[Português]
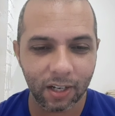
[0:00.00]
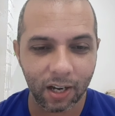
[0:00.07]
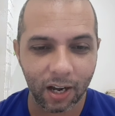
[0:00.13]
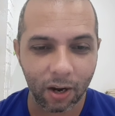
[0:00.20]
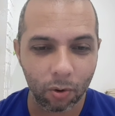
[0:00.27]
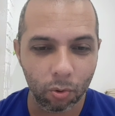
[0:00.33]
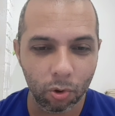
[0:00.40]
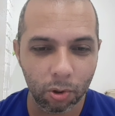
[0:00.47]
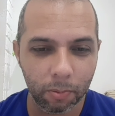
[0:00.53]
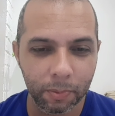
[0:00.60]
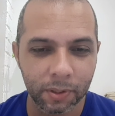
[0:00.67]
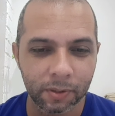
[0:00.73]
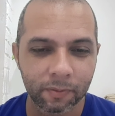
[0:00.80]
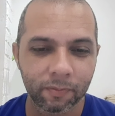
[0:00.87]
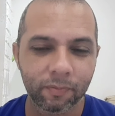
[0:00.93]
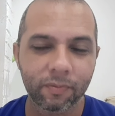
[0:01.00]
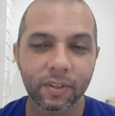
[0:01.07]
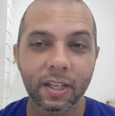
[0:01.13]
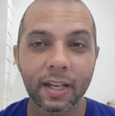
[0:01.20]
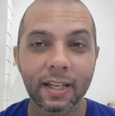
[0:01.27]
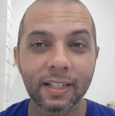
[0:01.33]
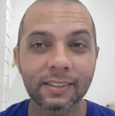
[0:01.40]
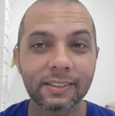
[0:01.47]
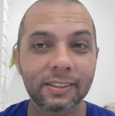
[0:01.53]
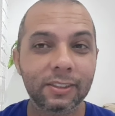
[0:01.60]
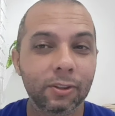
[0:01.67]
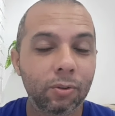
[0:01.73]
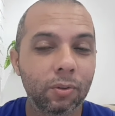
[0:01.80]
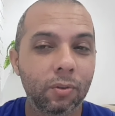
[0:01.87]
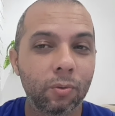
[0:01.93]
a URB, ela disse
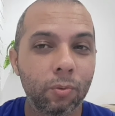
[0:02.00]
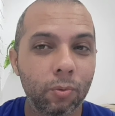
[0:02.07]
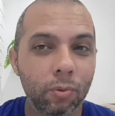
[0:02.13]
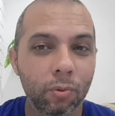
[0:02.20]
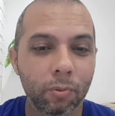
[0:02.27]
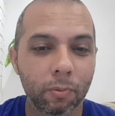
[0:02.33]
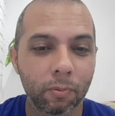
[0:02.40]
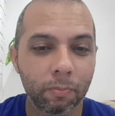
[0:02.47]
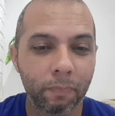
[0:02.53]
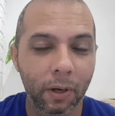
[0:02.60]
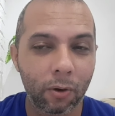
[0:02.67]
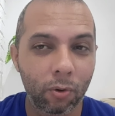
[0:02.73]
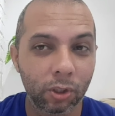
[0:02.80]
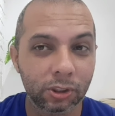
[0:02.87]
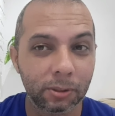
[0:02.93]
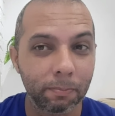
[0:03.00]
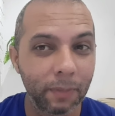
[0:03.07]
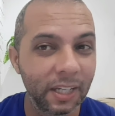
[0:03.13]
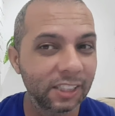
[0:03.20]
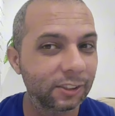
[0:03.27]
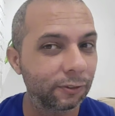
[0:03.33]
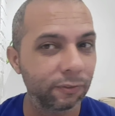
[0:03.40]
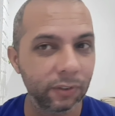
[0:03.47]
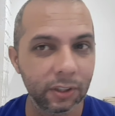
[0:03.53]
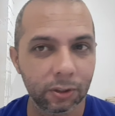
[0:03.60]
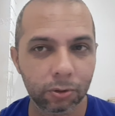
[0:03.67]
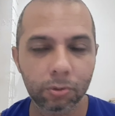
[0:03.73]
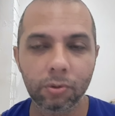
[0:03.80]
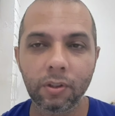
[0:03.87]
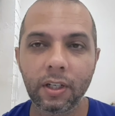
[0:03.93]
que o, o pacote mês
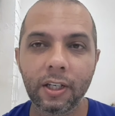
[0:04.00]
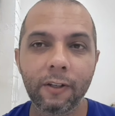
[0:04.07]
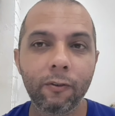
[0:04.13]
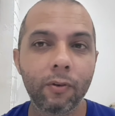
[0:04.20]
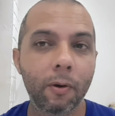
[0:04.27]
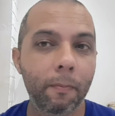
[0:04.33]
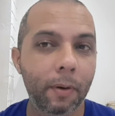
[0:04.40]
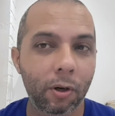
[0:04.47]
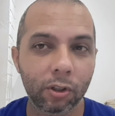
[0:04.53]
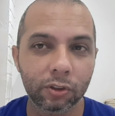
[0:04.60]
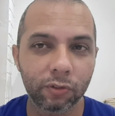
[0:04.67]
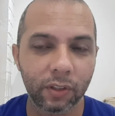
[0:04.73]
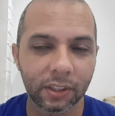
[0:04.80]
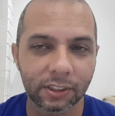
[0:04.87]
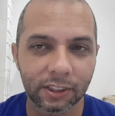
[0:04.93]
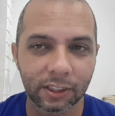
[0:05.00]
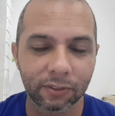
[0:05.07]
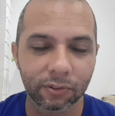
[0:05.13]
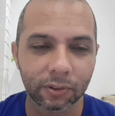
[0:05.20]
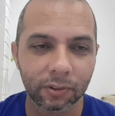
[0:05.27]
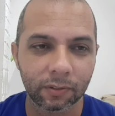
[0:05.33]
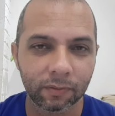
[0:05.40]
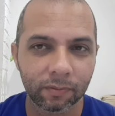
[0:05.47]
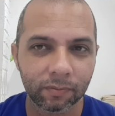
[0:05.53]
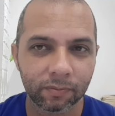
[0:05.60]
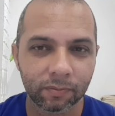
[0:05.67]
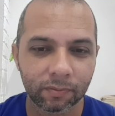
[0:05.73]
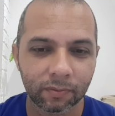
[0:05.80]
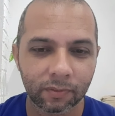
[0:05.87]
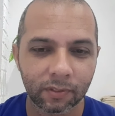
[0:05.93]
fixo, ele não é um pacote flexível.
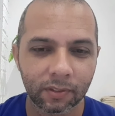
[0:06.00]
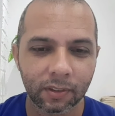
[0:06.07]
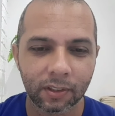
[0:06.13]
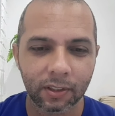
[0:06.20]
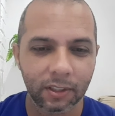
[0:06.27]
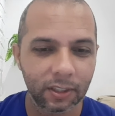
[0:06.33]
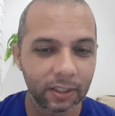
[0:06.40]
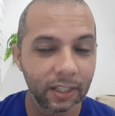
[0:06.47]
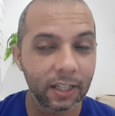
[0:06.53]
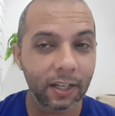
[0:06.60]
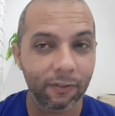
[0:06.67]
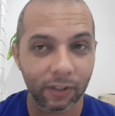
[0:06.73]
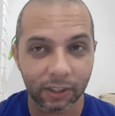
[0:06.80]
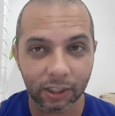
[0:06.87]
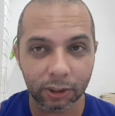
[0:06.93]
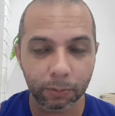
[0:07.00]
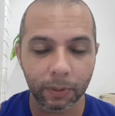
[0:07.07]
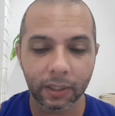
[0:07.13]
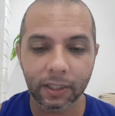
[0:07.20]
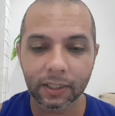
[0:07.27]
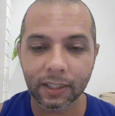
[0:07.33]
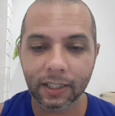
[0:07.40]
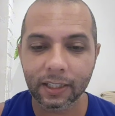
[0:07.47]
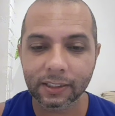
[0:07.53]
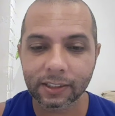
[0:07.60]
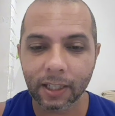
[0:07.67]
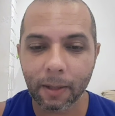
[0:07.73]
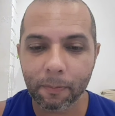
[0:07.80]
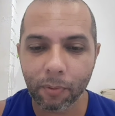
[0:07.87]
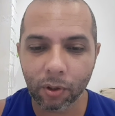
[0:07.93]
E ela vai estar explicando aqui
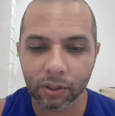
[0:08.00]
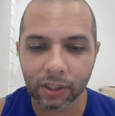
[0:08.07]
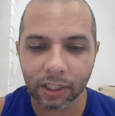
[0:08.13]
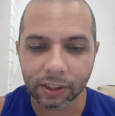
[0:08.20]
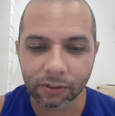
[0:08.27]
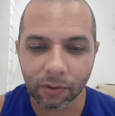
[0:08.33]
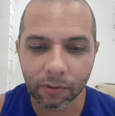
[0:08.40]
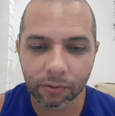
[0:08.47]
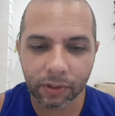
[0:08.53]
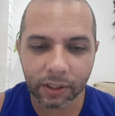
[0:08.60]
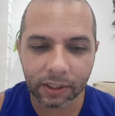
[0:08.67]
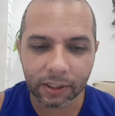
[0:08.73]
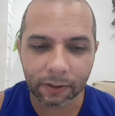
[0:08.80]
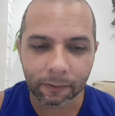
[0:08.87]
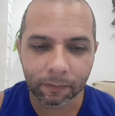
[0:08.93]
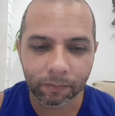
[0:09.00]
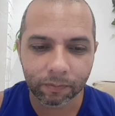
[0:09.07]
nessa reportagem. Vamos ver aqui.